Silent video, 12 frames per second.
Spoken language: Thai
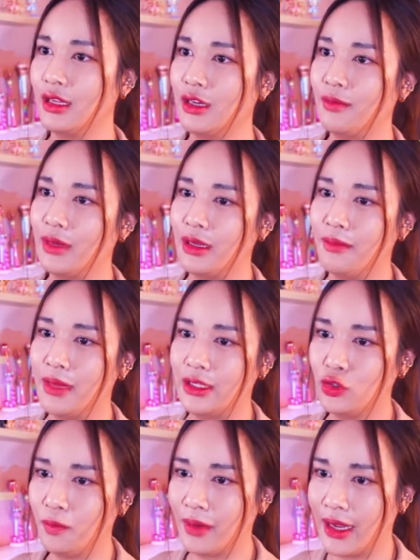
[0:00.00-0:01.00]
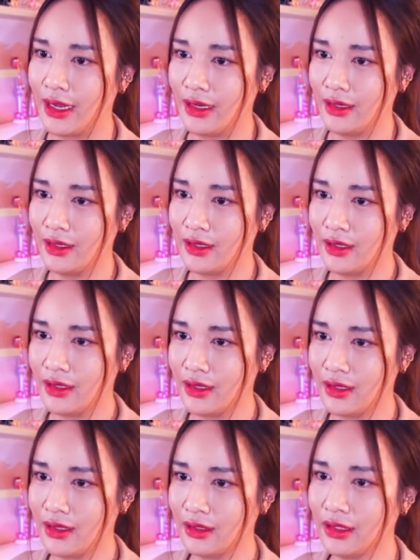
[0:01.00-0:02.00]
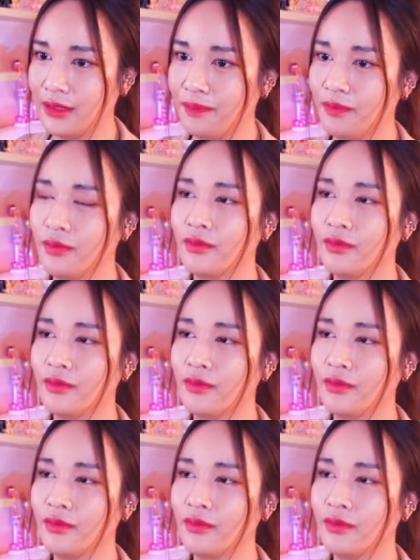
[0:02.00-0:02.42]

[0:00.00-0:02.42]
เอามาบรรจบกันตึบ